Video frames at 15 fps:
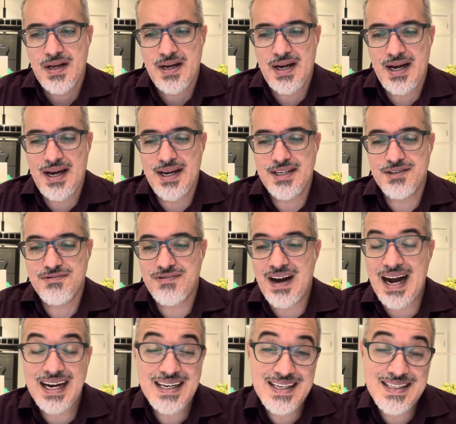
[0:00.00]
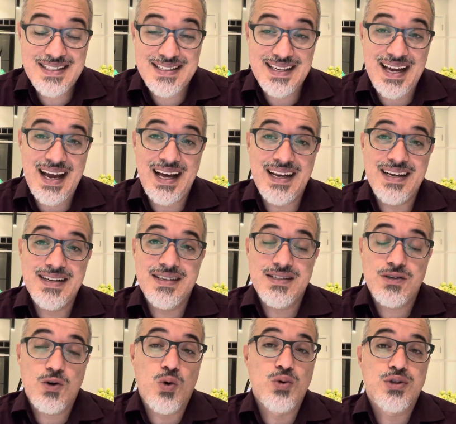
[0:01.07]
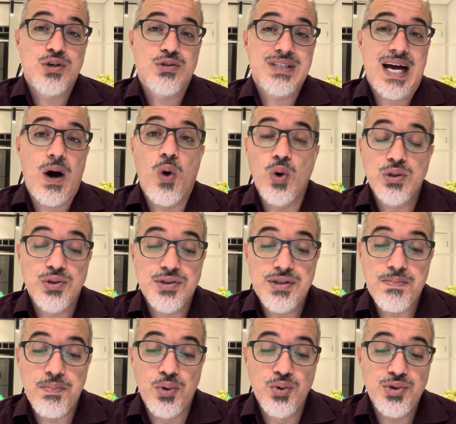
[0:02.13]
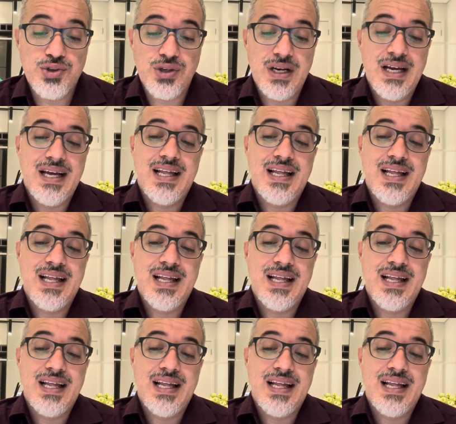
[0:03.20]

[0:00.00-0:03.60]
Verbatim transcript: as vacas, elas com seus arrotos e puns,